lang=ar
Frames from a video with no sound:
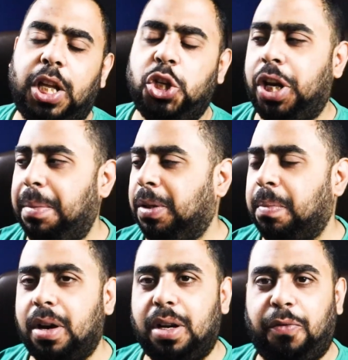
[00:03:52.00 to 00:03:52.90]
تجربة
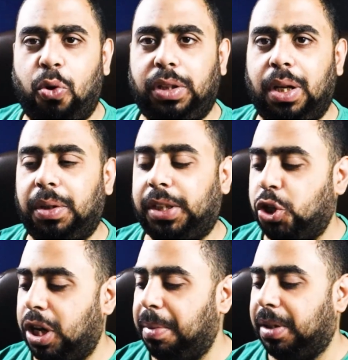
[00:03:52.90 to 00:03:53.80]
مارك فوتا
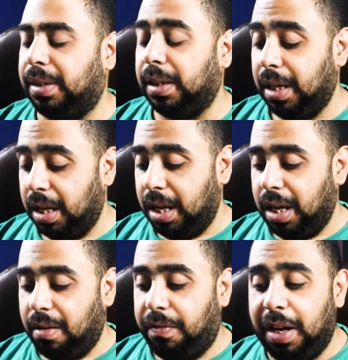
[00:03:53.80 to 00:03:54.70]
وتجربة
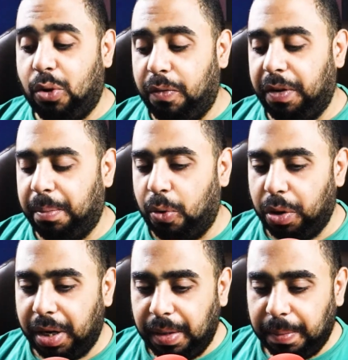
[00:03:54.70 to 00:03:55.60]
فيلكو فان
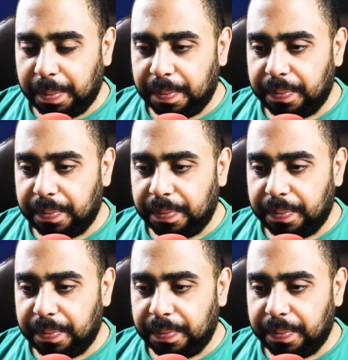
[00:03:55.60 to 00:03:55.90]
بورن